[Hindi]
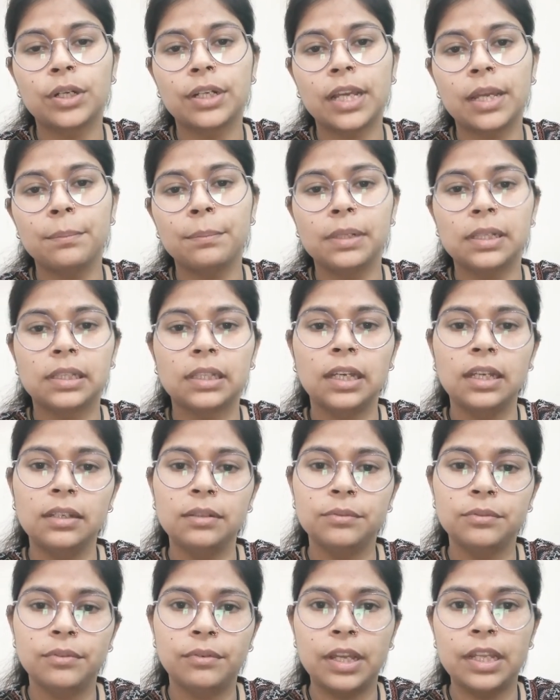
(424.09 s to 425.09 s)
टाइम मिलता है
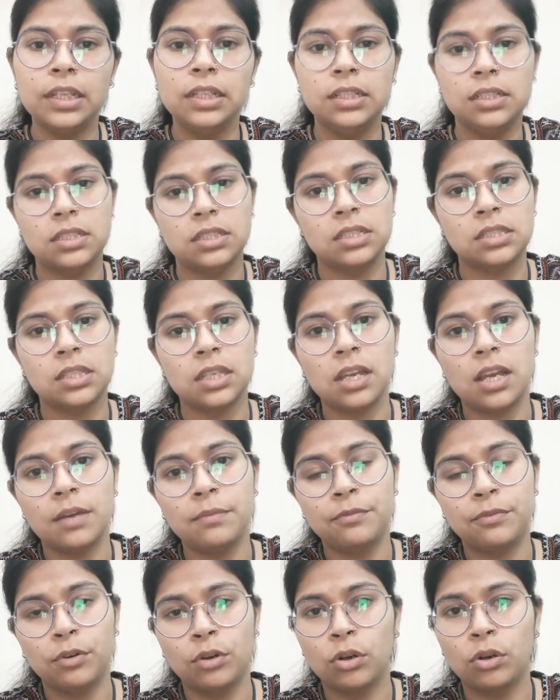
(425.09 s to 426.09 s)
वही चीज़ें
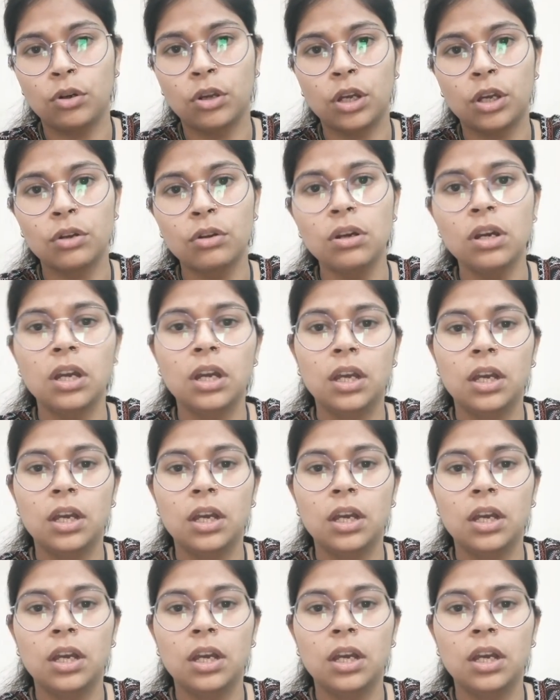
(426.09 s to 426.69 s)
आप फॉलो करो